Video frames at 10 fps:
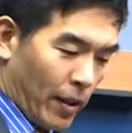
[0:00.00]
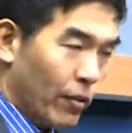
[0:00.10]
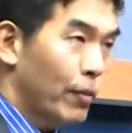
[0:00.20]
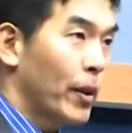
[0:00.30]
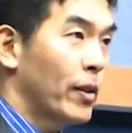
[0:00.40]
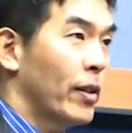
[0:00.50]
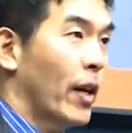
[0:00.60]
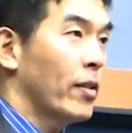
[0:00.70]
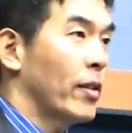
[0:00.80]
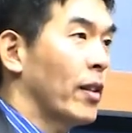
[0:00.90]
쓰면은
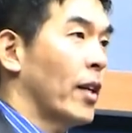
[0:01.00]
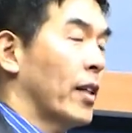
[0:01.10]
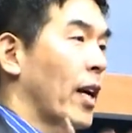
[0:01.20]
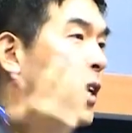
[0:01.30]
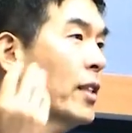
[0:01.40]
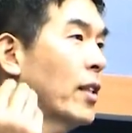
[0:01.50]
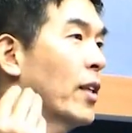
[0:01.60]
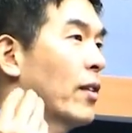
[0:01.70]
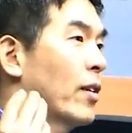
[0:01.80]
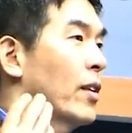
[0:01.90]
학생들이 다, 다 같이
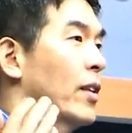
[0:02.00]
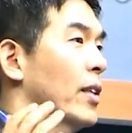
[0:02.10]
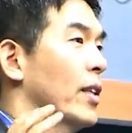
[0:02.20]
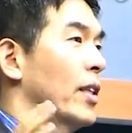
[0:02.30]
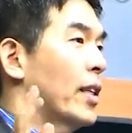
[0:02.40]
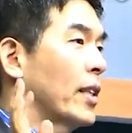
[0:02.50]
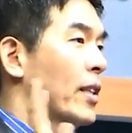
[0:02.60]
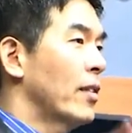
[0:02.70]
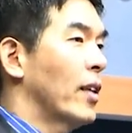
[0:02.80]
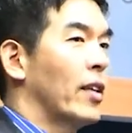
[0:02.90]
일어나서 같이
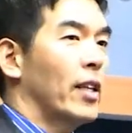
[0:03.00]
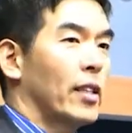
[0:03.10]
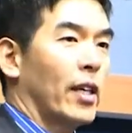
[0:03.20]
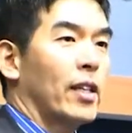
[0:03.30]
인사를 하자.